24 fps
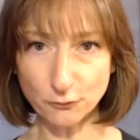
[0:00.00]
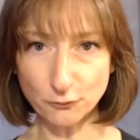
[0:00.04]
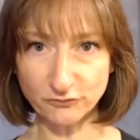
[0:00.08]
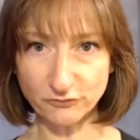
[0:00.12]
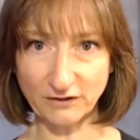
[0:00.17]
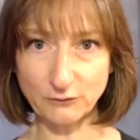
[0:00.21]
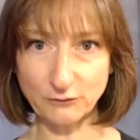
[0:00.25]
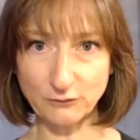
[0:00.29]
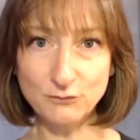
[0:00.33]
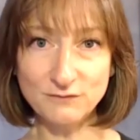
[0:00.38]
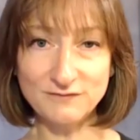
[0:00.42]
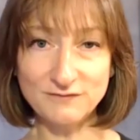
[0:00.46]
pour
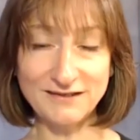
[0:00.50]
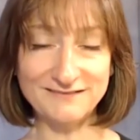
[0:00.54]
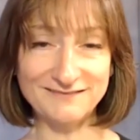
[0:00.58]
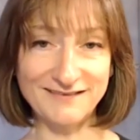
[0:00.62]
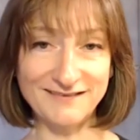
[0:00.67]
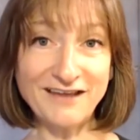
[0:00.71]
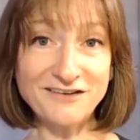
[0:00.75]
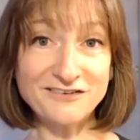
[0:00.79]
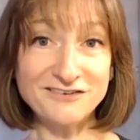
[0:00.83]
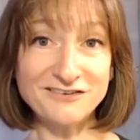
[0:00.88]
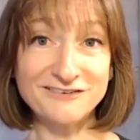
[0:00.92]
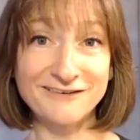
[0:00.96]
chacune des
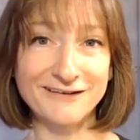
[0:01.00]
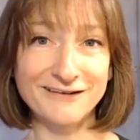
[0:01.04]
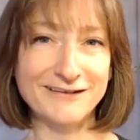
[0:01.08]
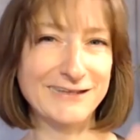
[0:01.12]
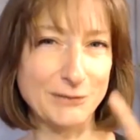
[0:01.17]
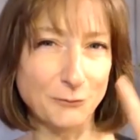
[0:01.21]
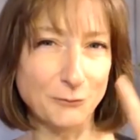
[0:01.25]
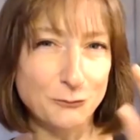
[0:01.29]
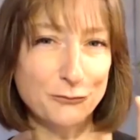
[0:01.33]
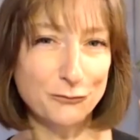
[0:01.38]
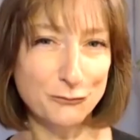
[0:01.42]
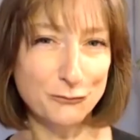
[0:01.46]
tâches
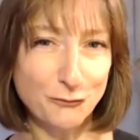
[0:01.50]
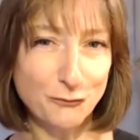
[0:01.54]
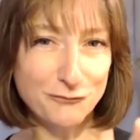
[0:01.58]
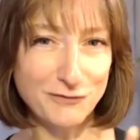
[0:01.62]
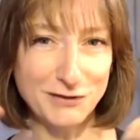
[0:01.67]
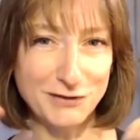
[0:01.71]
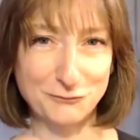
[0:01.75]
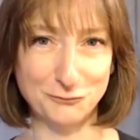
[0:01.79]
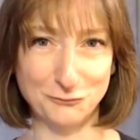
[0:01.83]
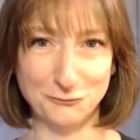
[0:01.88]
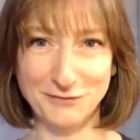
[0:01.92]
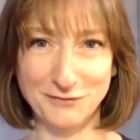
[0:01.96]
qui ont
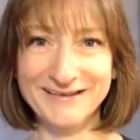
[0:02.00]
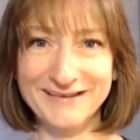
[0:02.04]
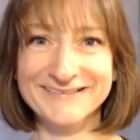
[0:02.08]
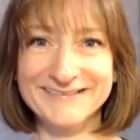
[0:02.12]
survécu.